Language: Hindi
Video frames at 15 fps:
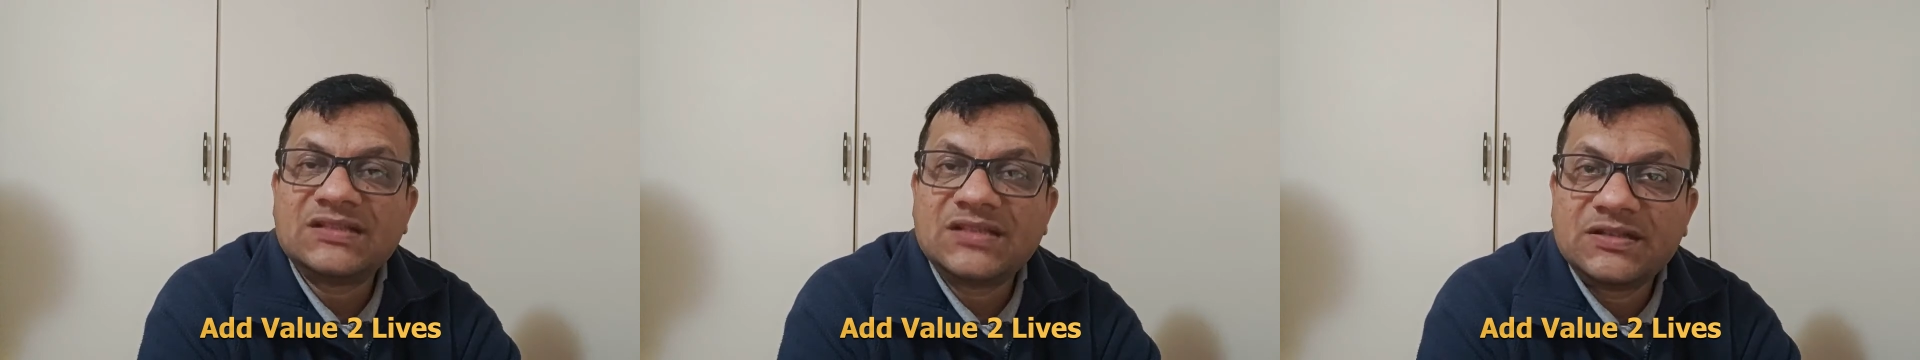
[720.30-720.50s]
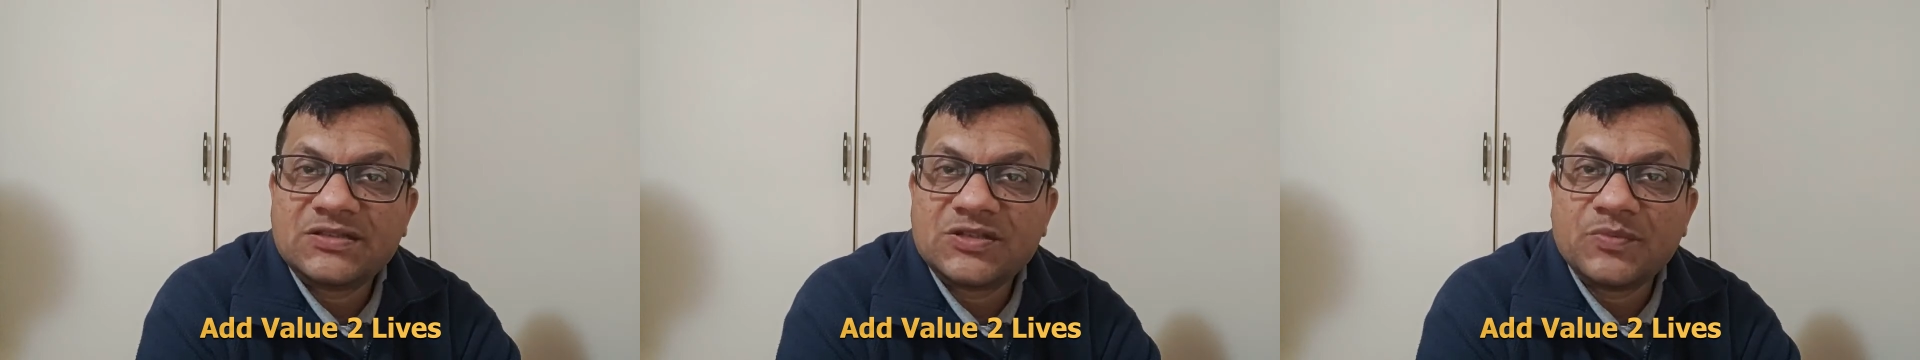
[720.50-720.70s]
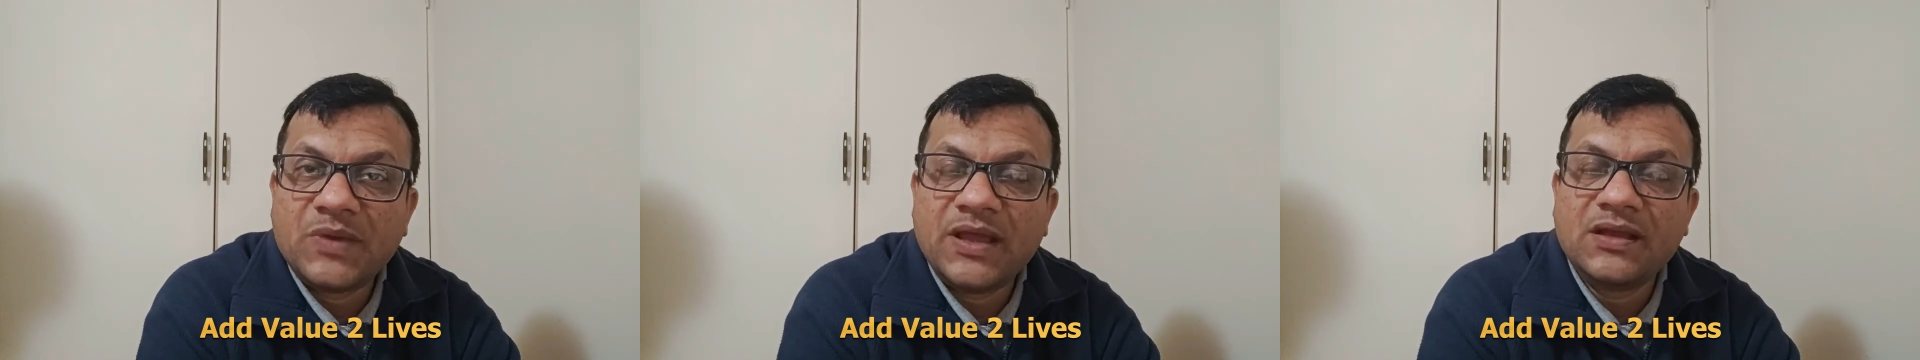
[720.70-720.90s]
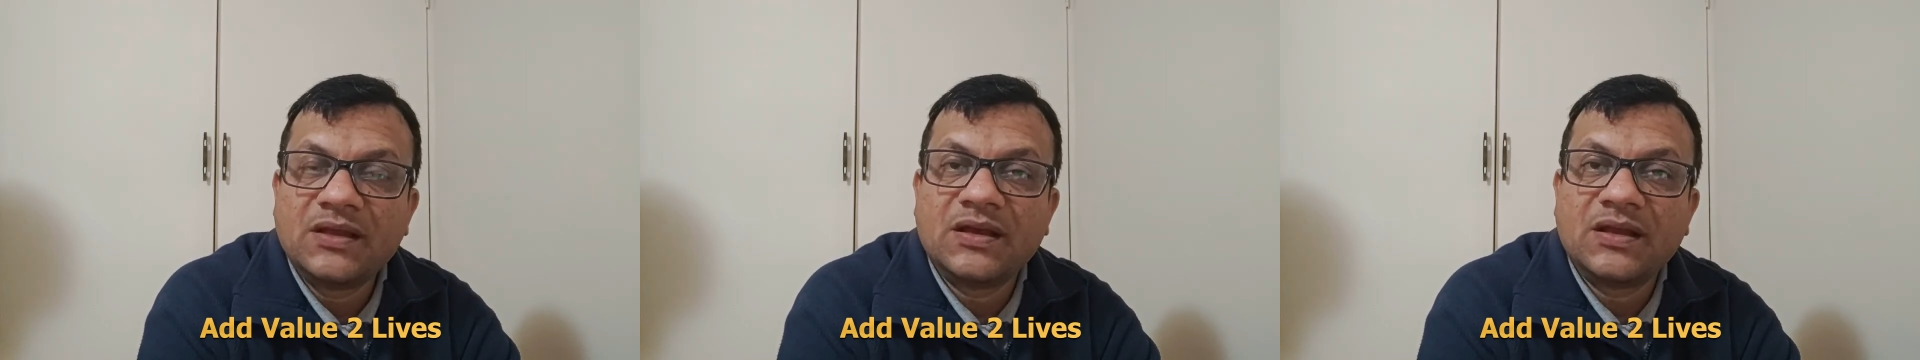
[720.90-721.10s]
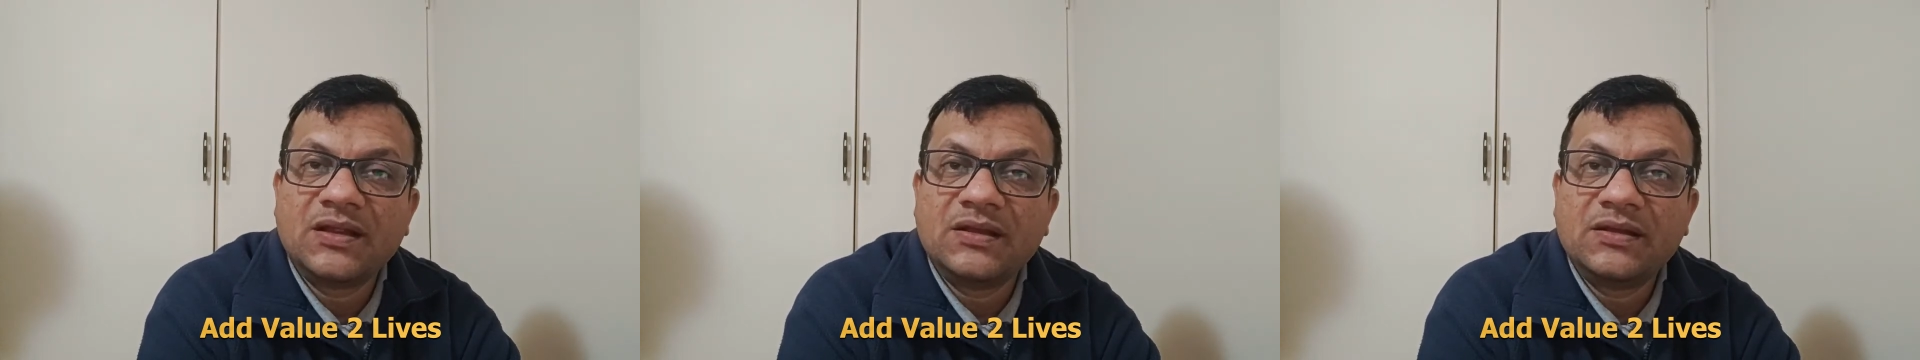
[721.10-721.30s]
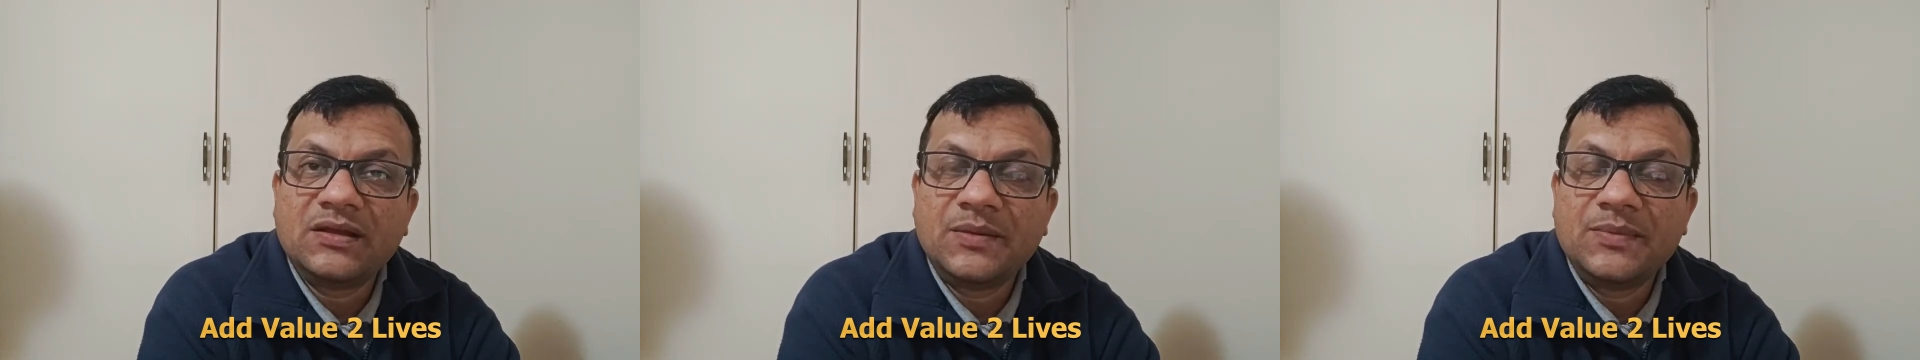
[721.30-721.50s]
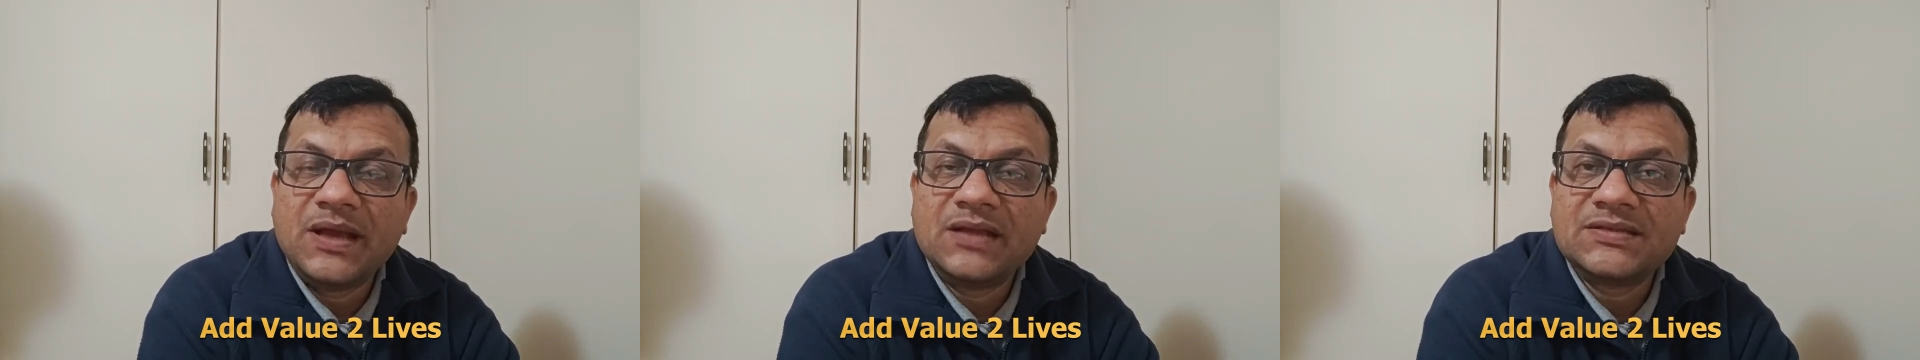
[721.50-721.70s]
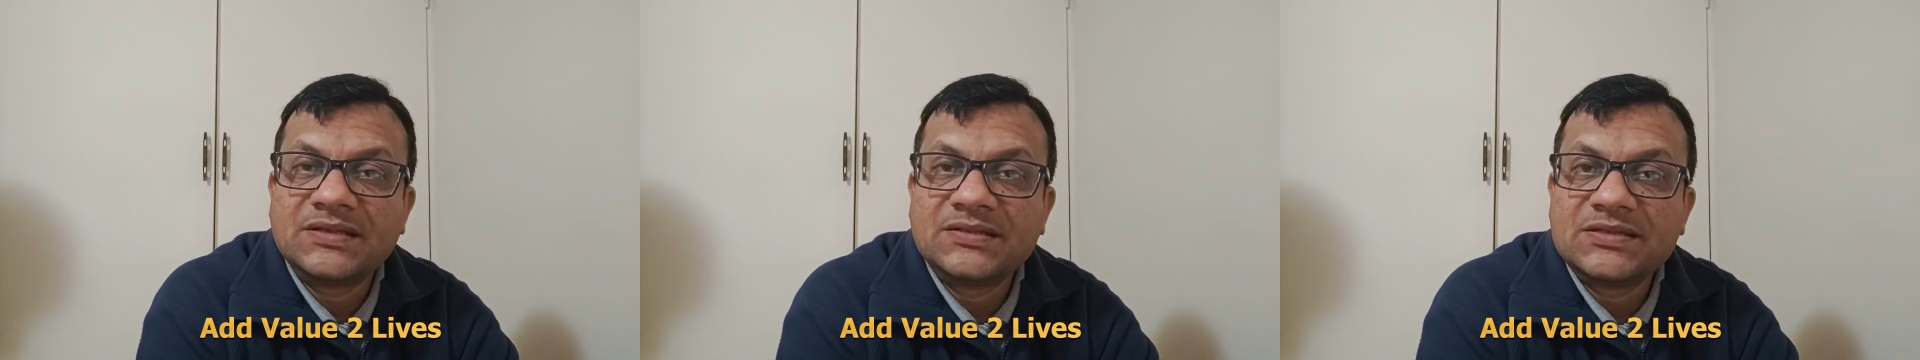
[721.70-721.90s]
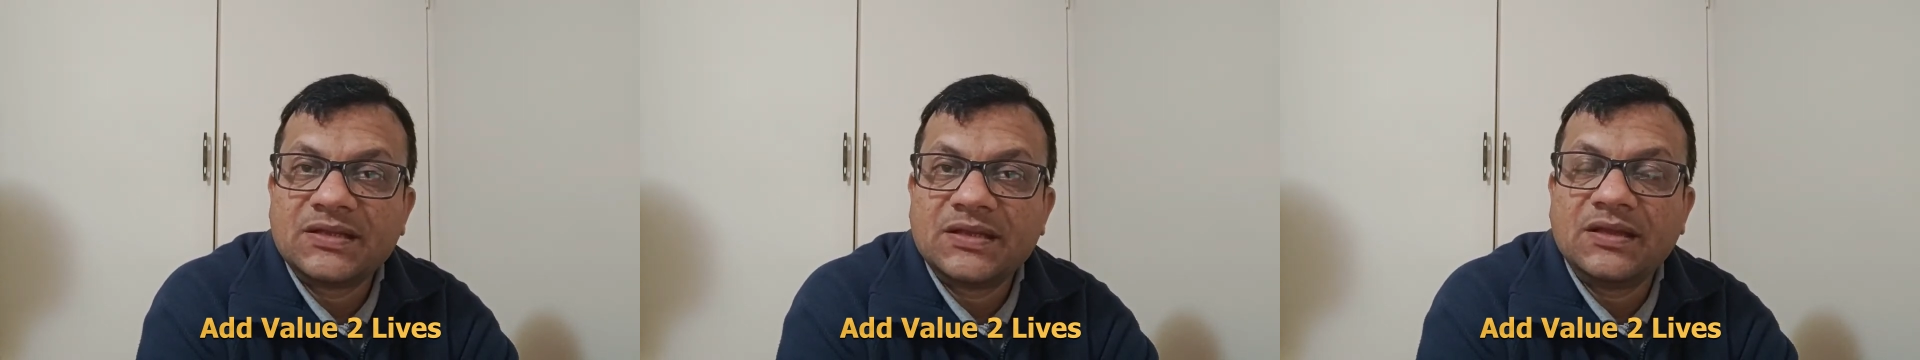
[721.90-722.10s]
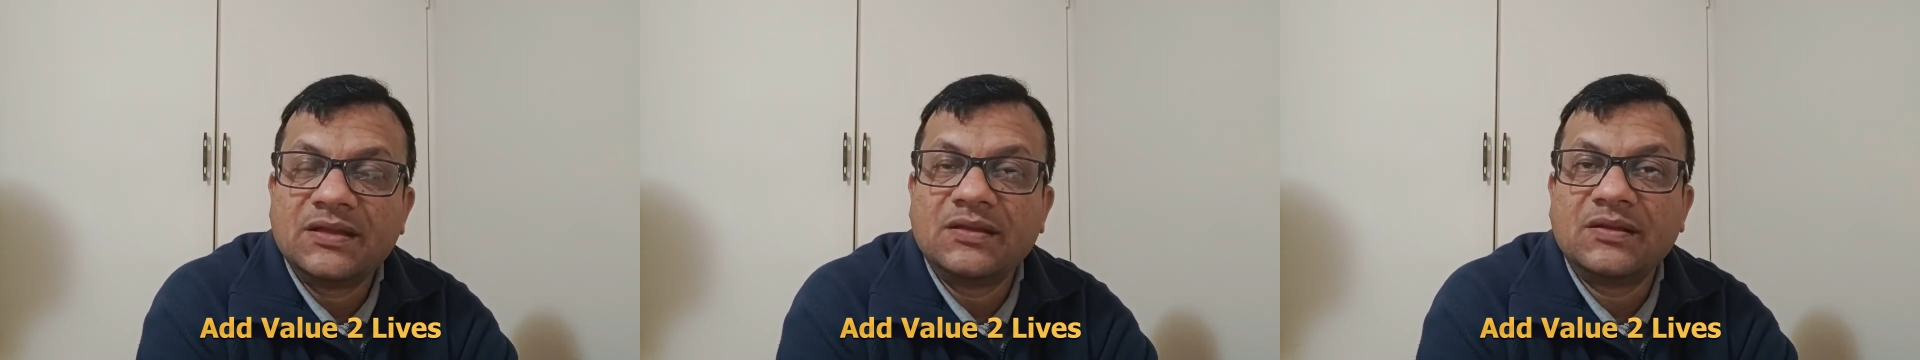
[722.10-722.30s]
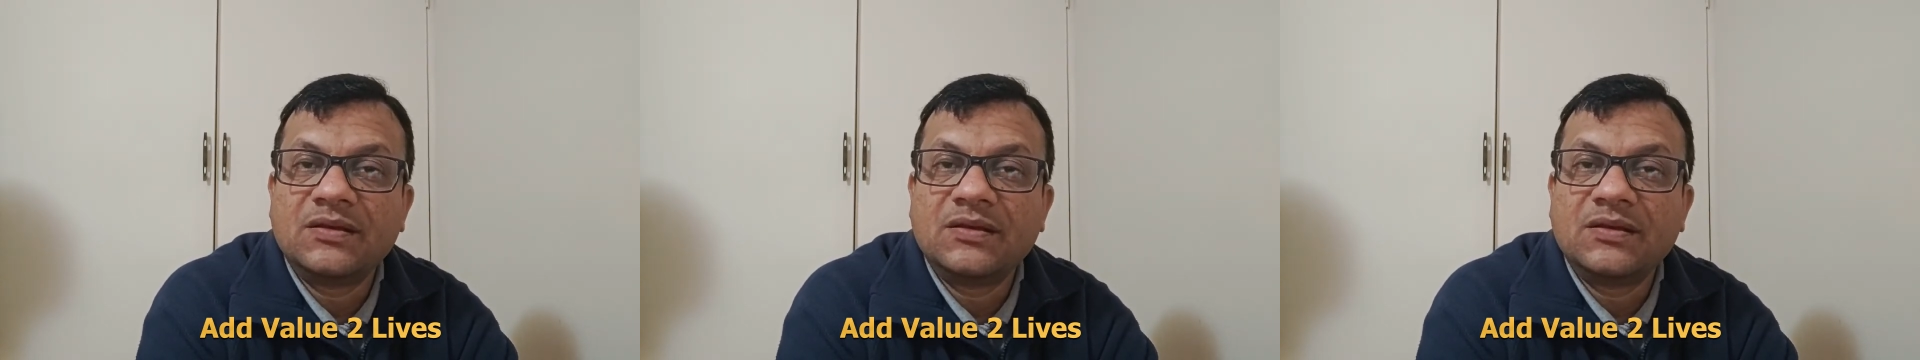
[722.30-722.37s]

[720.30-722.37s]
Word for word: एसेट्स बाय करे अब एसेट से